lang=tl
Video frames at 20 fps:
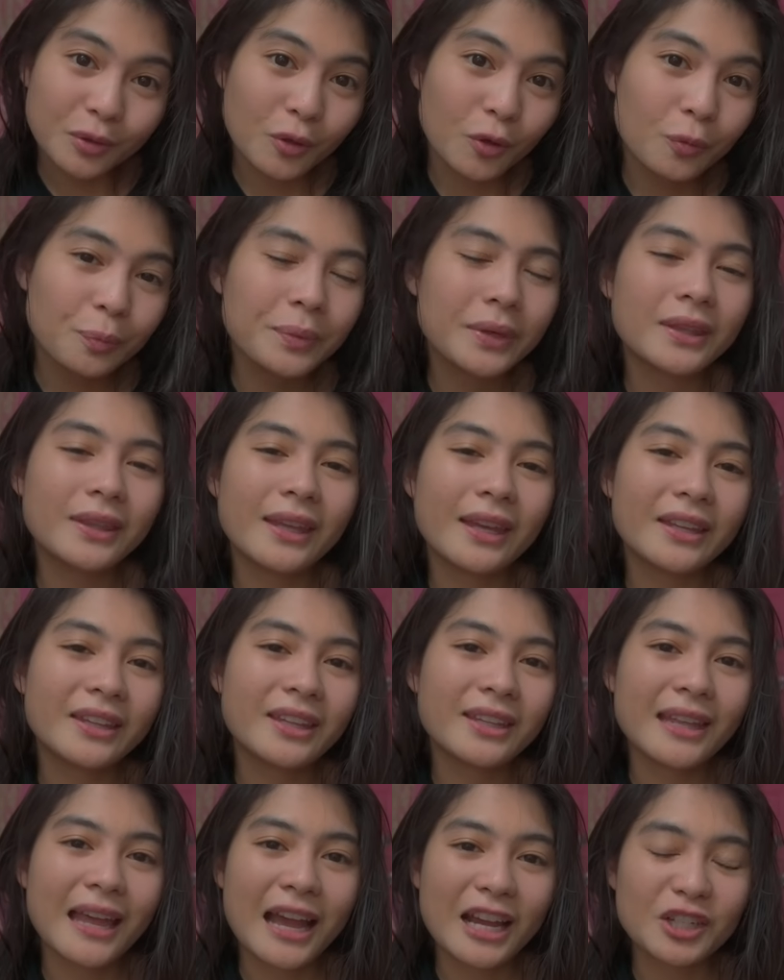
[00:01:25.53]
know, pedia
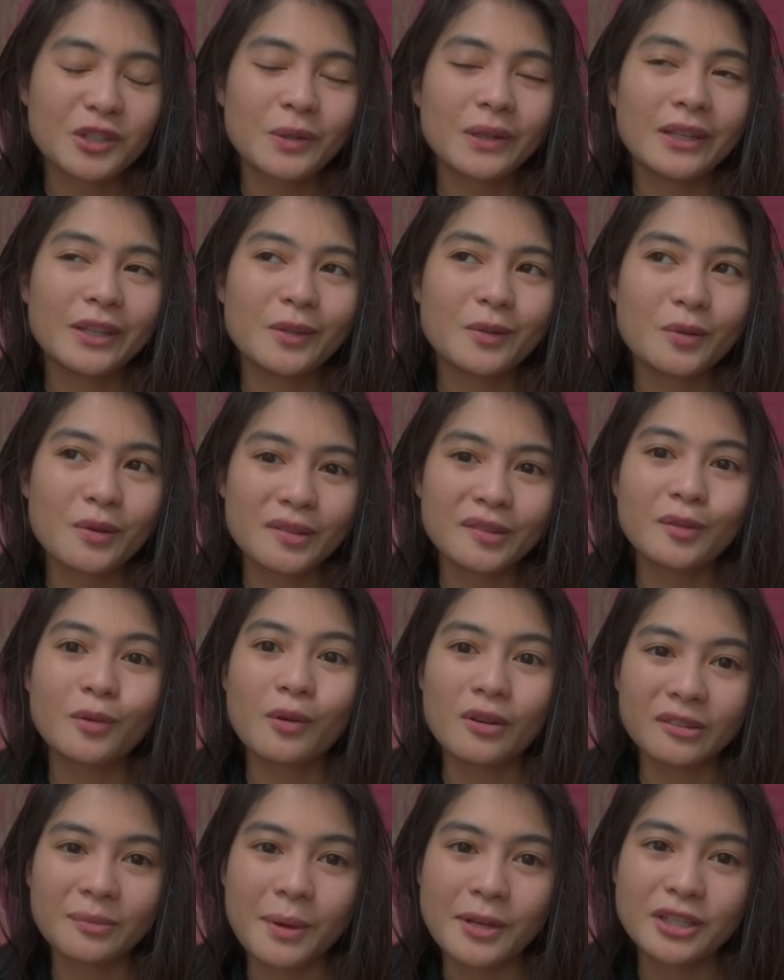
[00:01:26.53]
din actually yung gusto
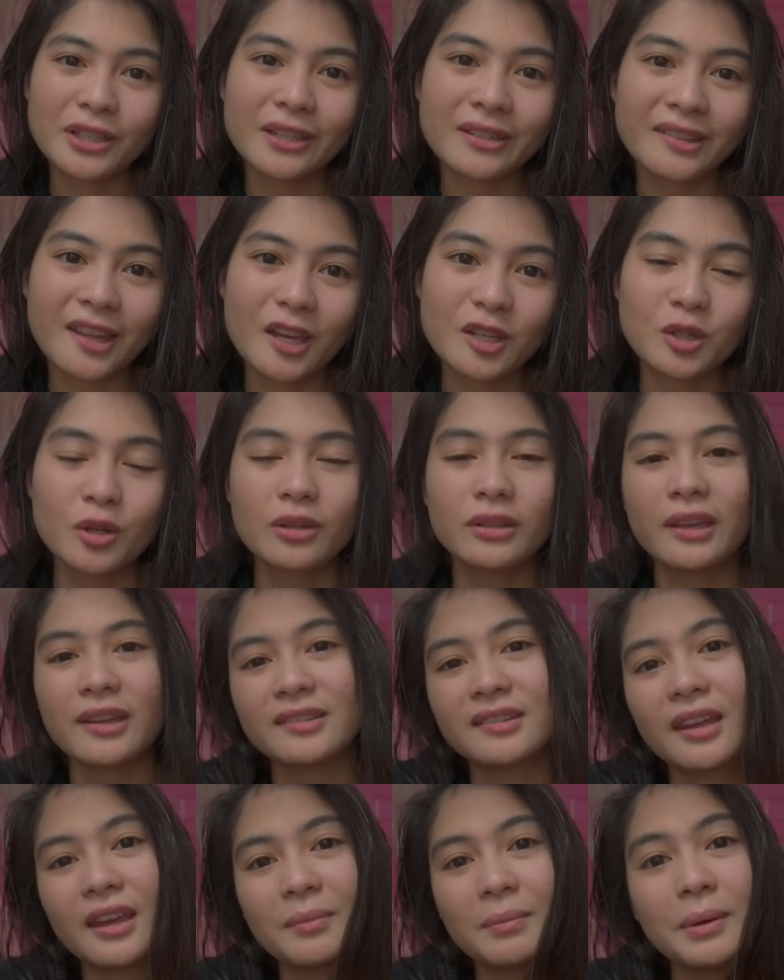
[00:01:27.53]
kong specialization
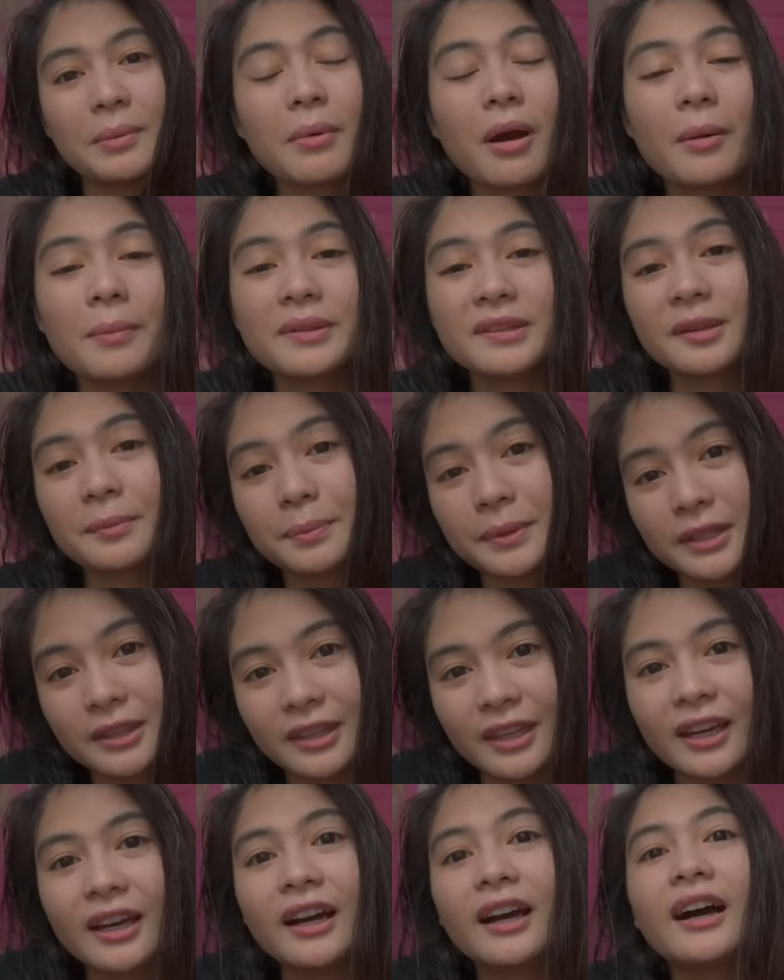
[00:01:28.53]
kasi my mom is a
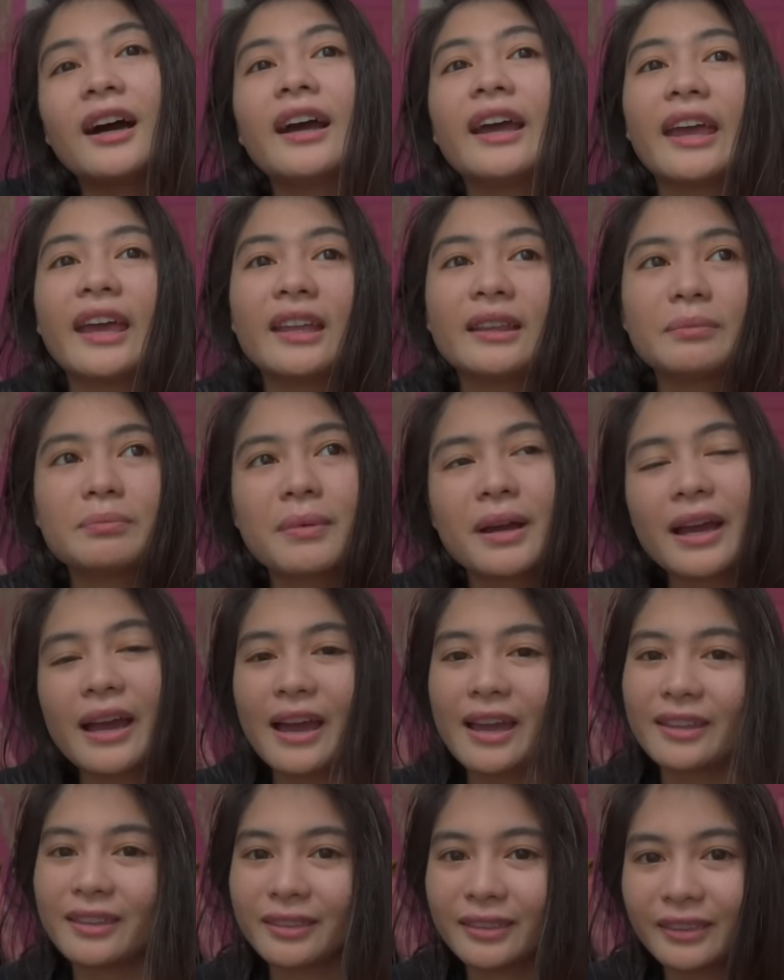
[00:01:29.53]
pedia and
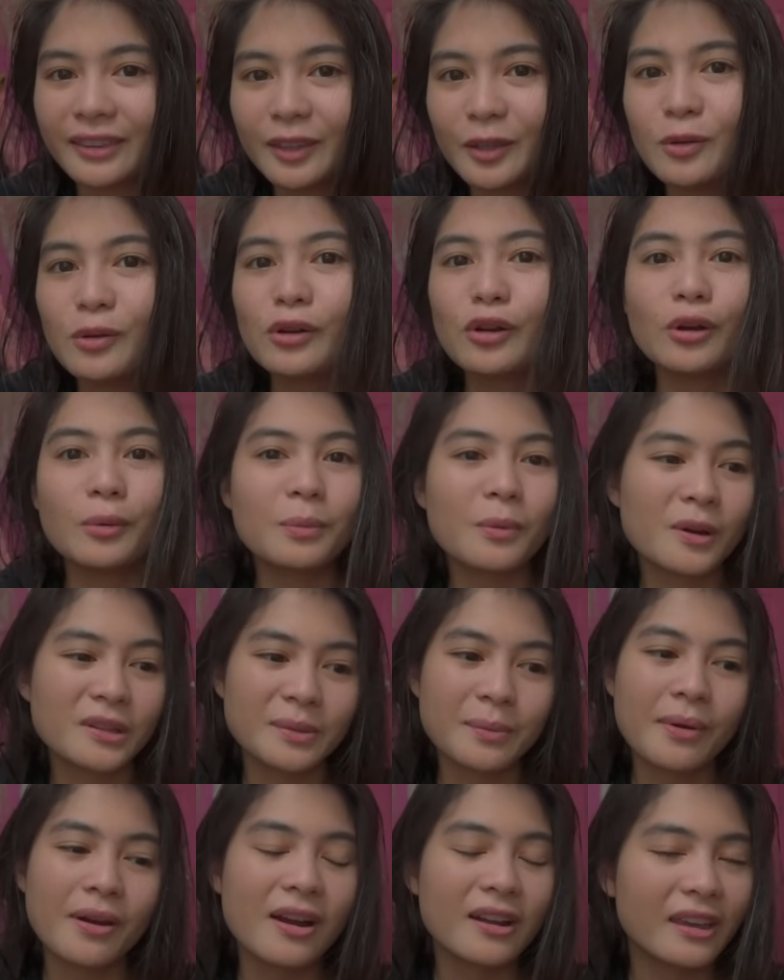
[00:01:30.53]
magaan yung love ko
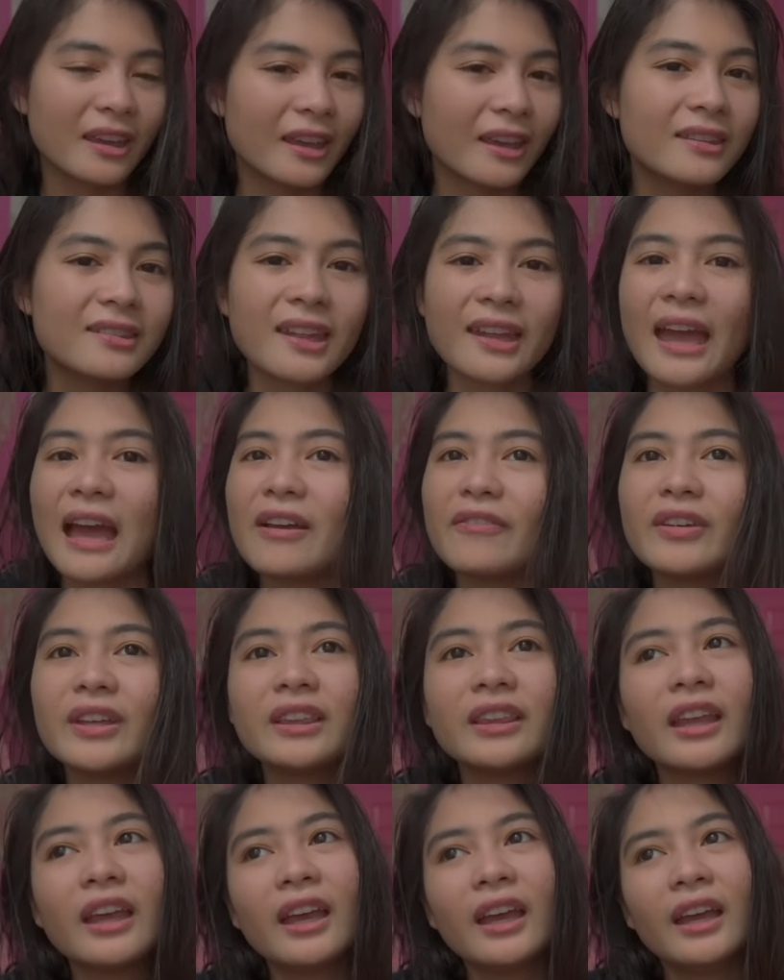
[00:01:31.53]
sa mga kids. I
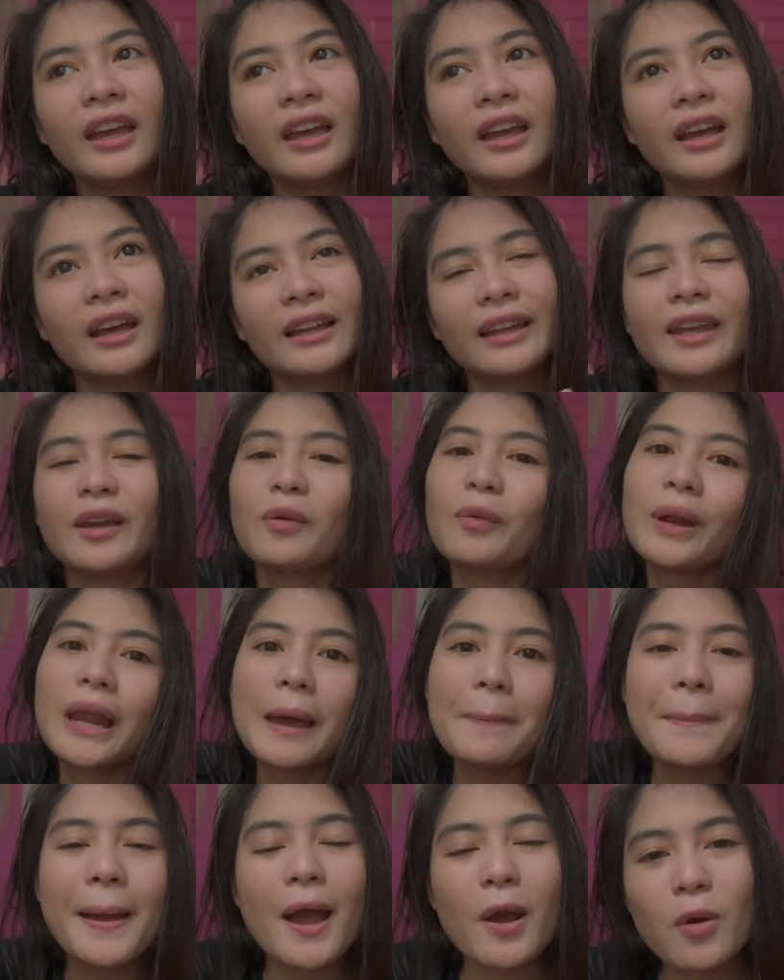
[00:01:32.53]
haven't, like
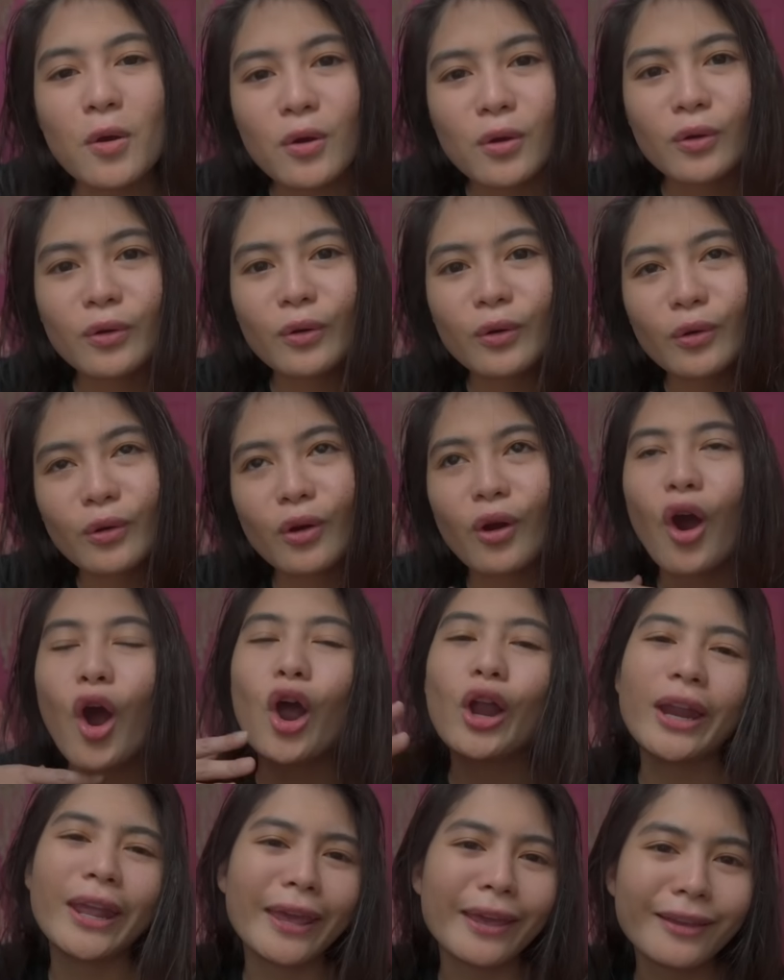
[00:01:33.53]
wala pa akong
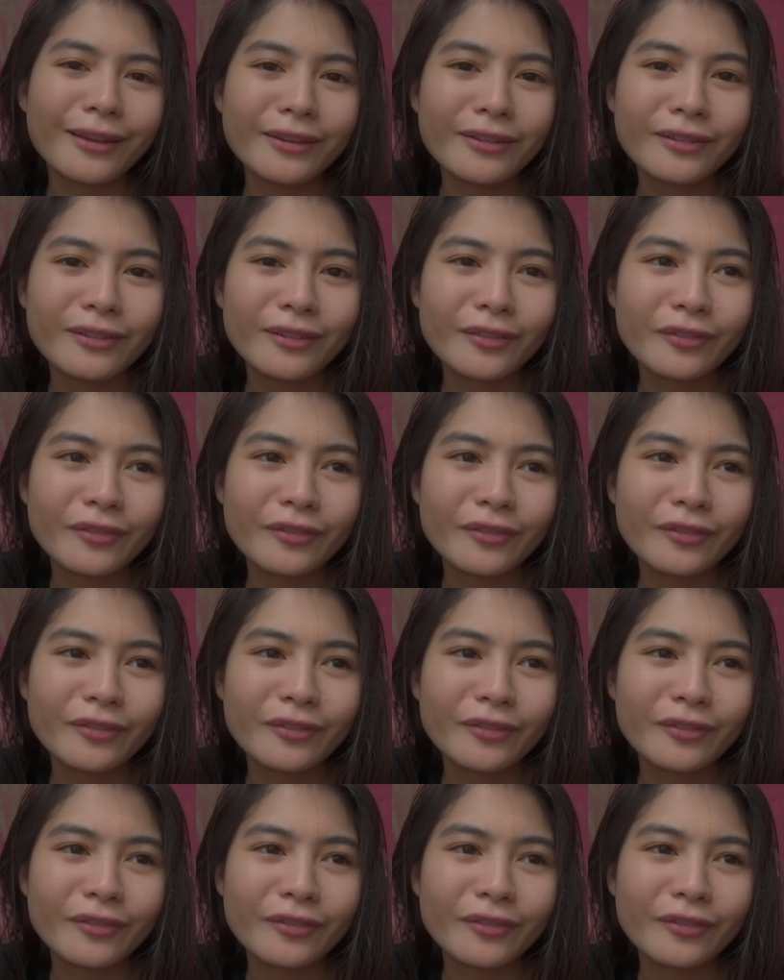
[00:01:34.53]
calling